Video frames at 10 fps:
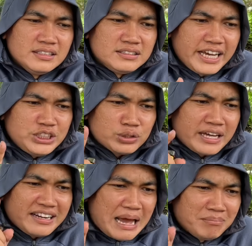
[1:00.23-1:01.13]
chi số
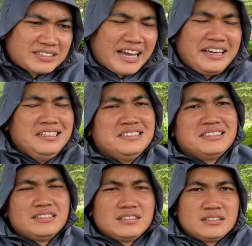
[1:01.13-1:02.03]
tiền 5 tỷ
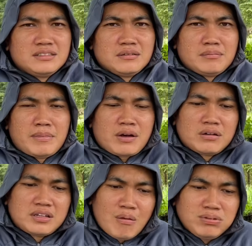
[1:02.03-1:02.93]
mà
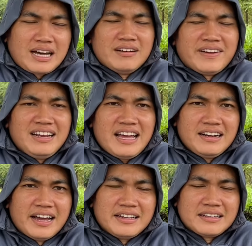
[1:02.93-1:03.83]
còn không cần phải lên
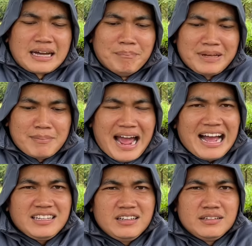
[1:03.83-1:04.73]
hình cầm cái
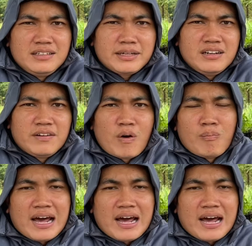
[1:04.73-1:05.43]
bảng như như cái đứa phong